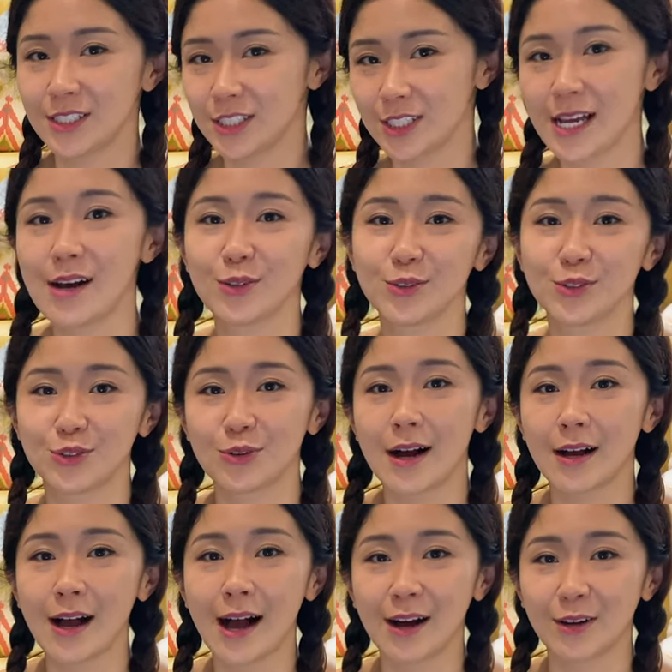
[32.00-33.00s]
是要有一
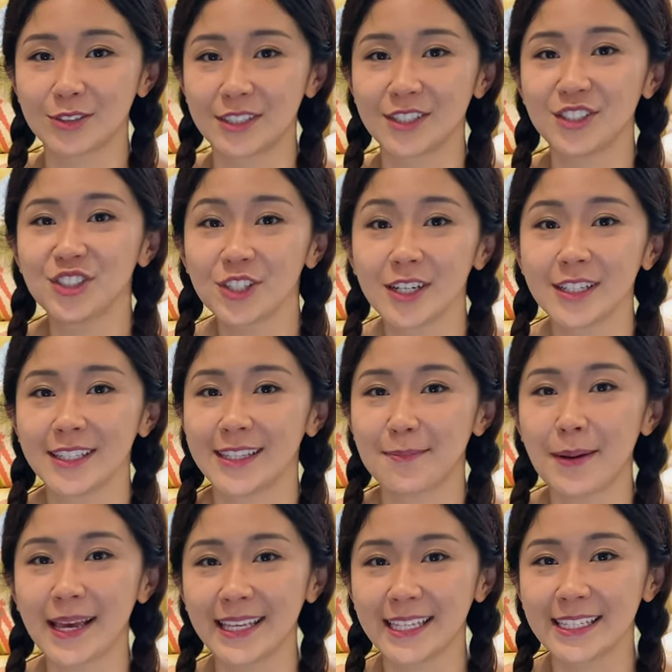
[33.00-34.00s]
双好的、适合你
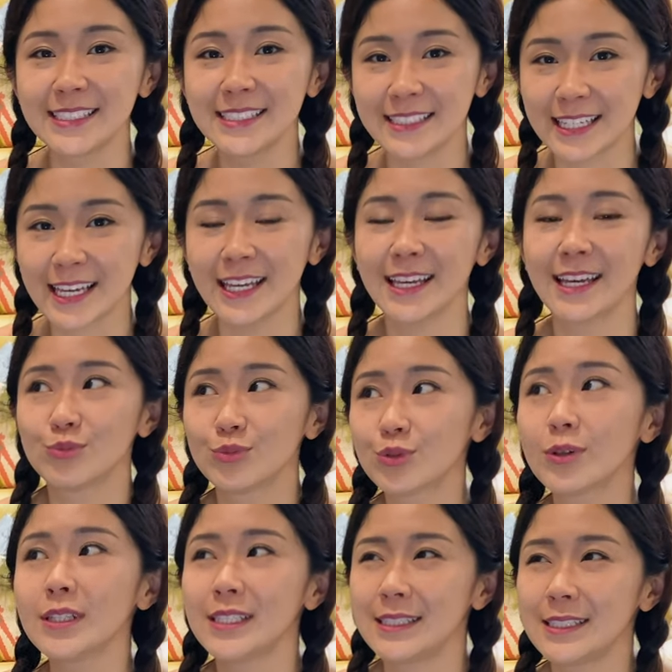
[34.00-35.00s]
的攀岩鞋。
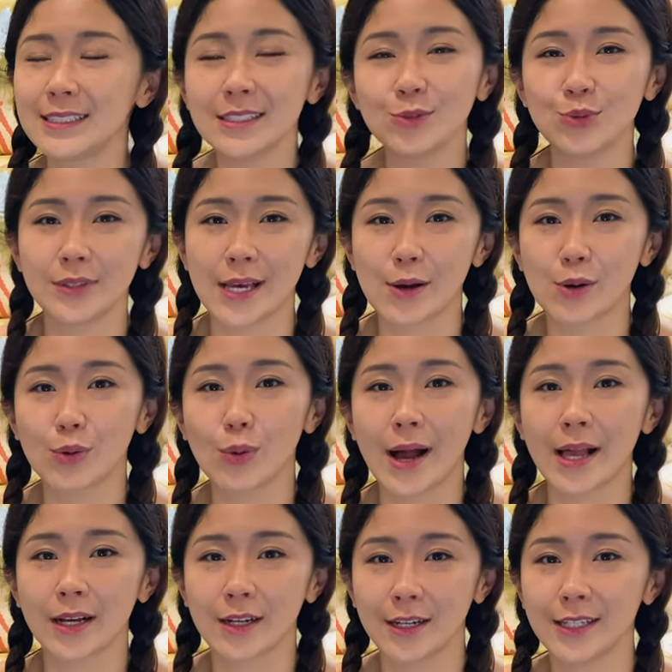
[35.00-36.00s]
如果你第一次去岩
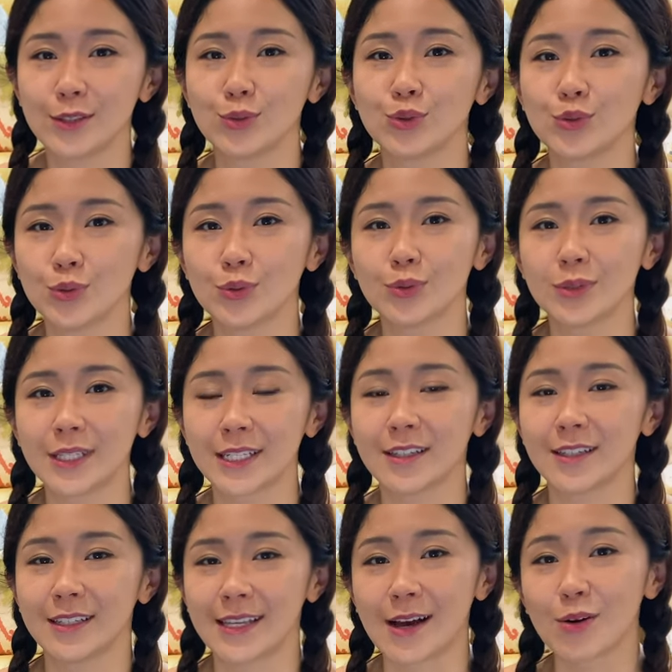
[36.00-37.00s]
馆，可以租那
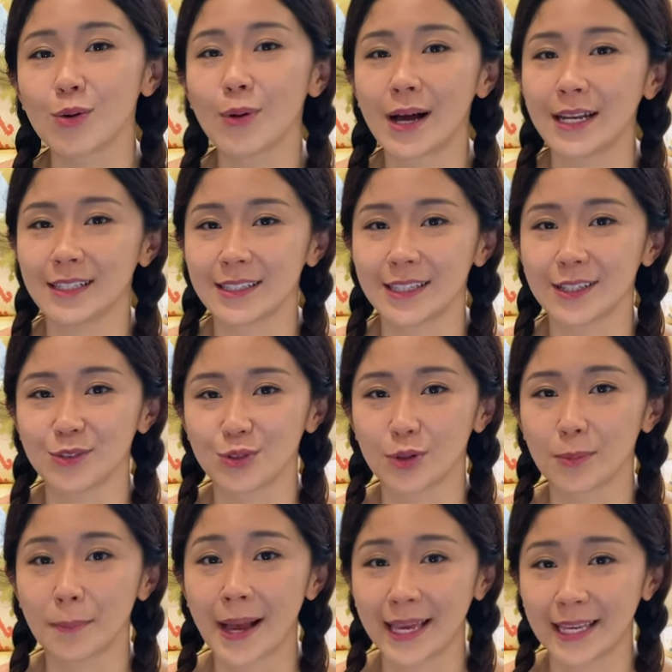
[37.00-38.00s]
个岩馆里那
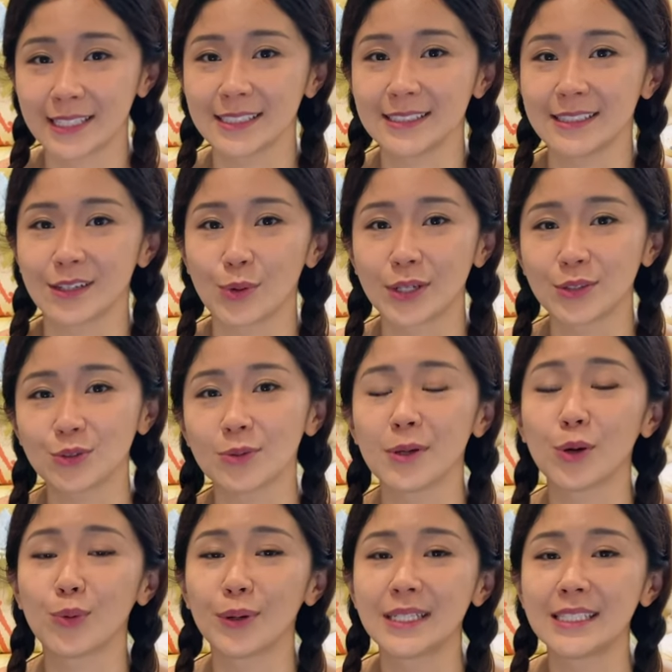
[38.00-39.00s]
种攀岩鞋，完全
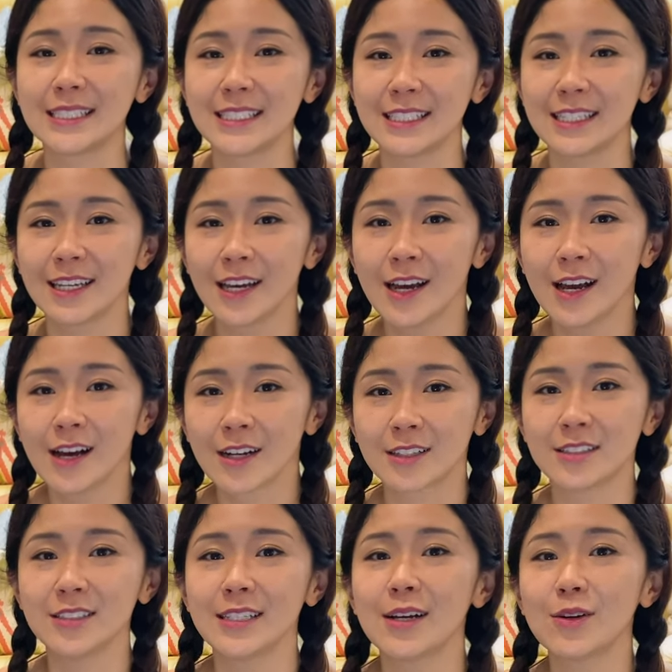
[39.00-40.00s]
没有问题。
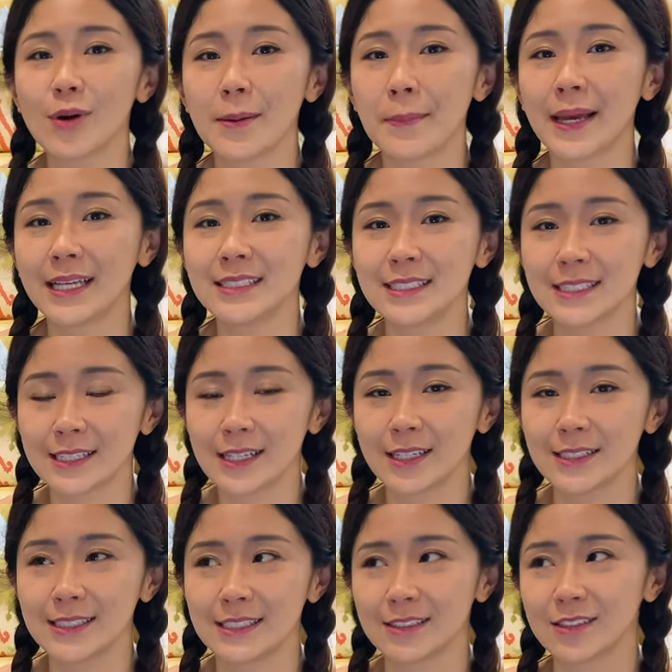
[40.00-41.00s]
可是岩馆攀岩鞋
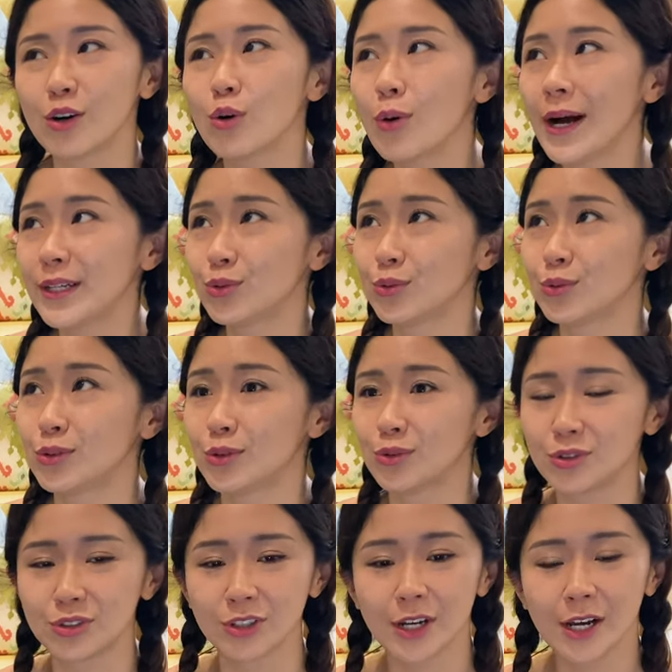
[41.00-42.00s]
的几个坏处
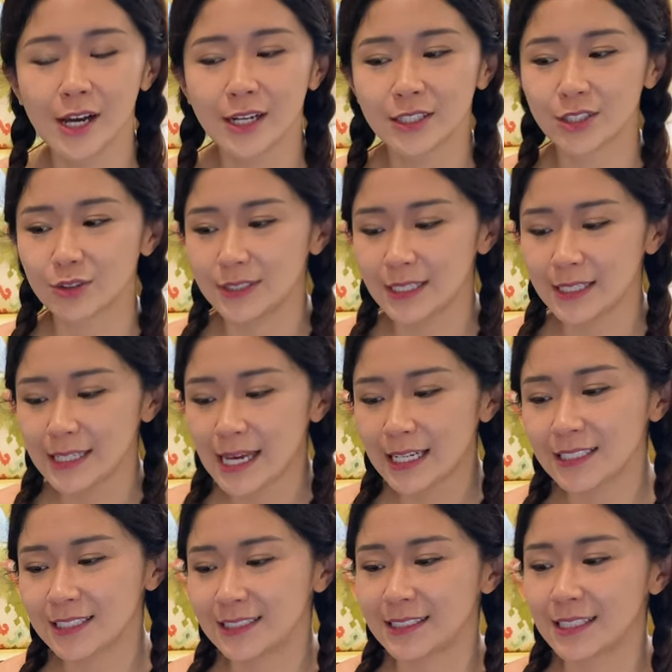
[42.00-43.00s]
就是，首先它
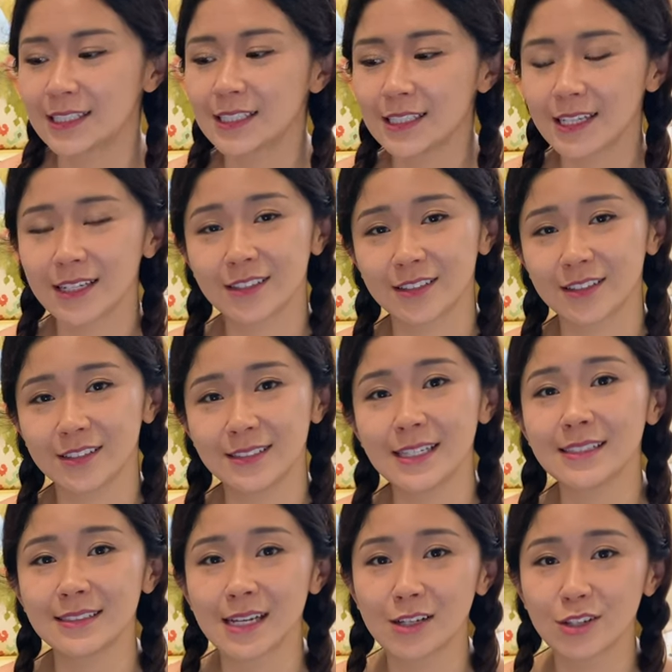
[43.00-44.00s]
的鞋的那个
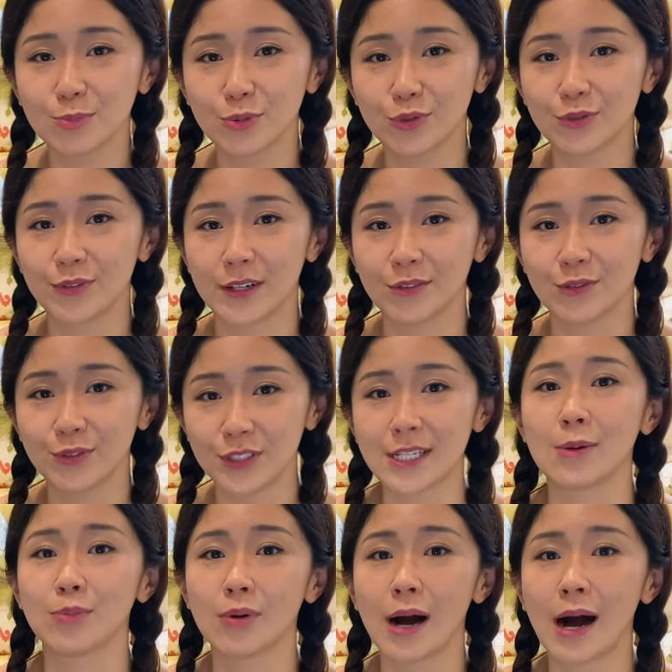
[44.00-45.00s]
橡胶的部分非
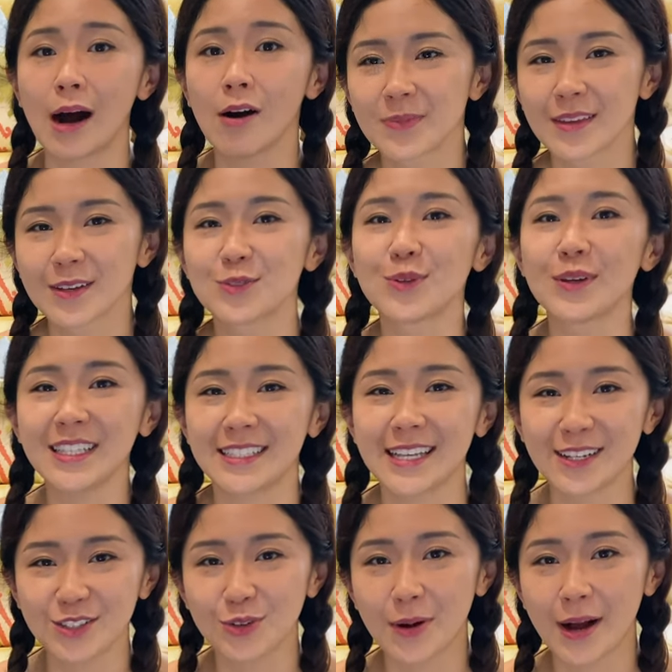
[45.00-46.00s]
常不好，所以你
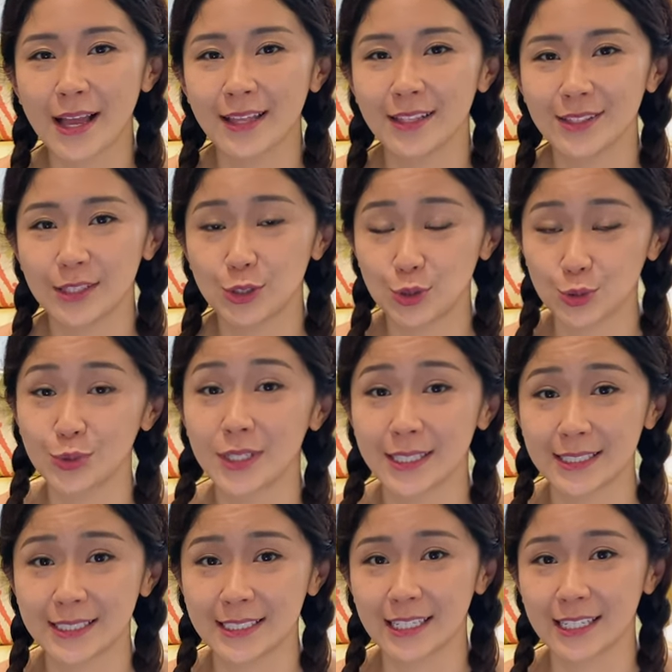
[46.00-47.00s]
在穿租
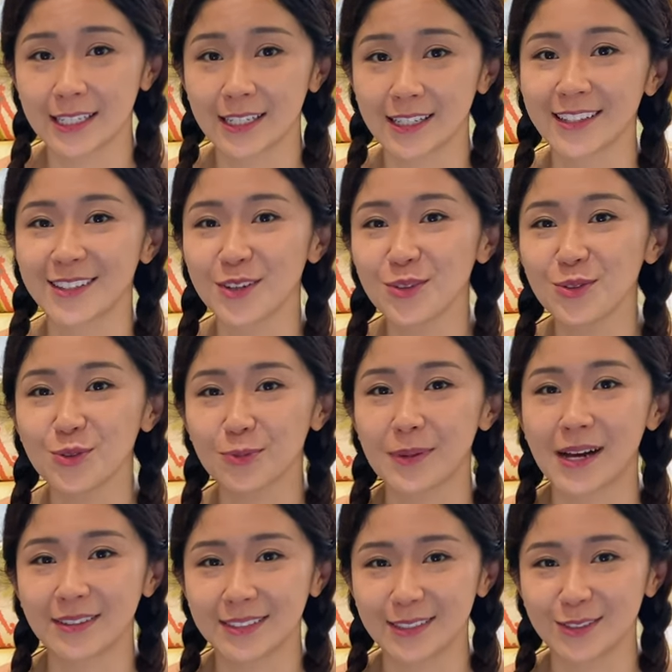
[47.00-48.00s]
的鞋，可能你的运动
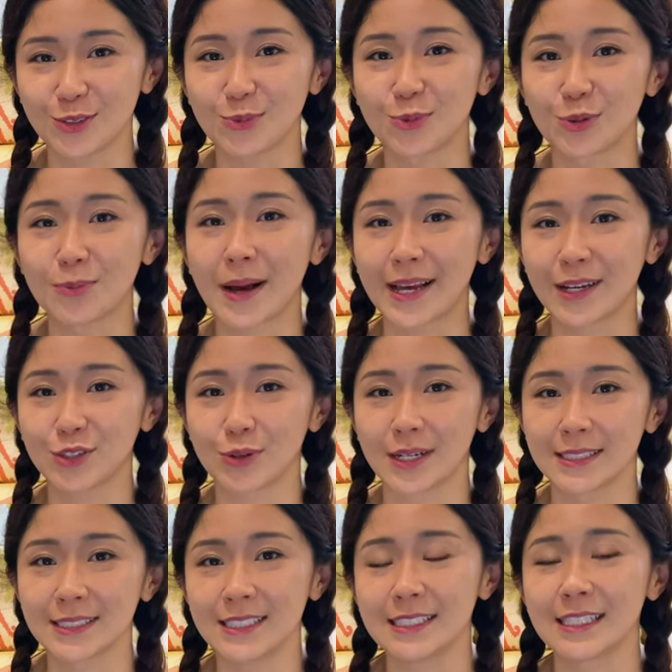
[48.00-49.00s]
表现就不如买一
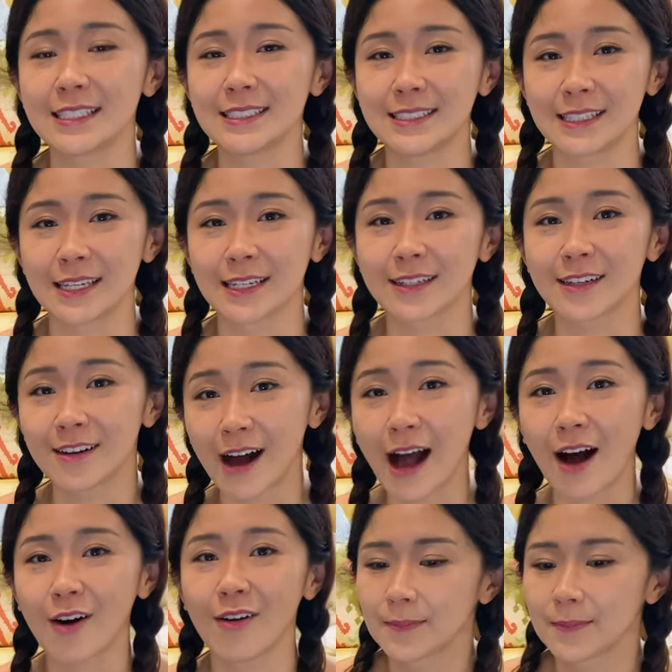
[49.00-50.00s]
双自己的鞋更
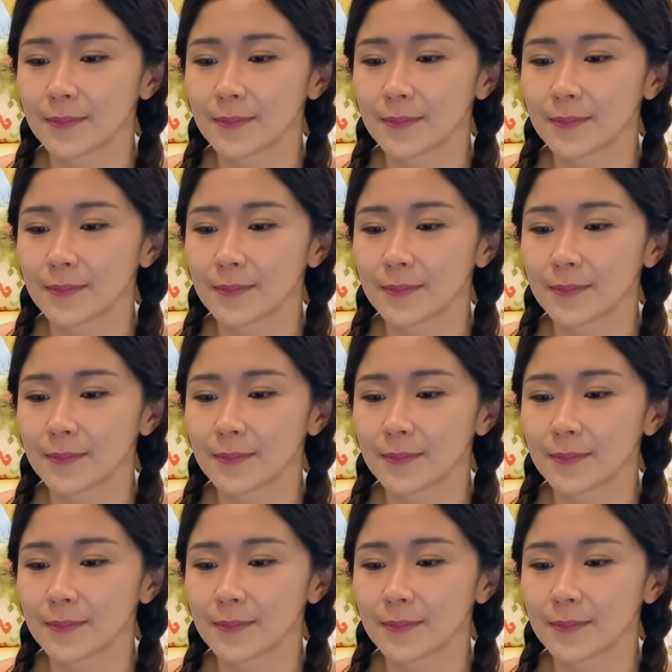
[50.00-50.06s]
好。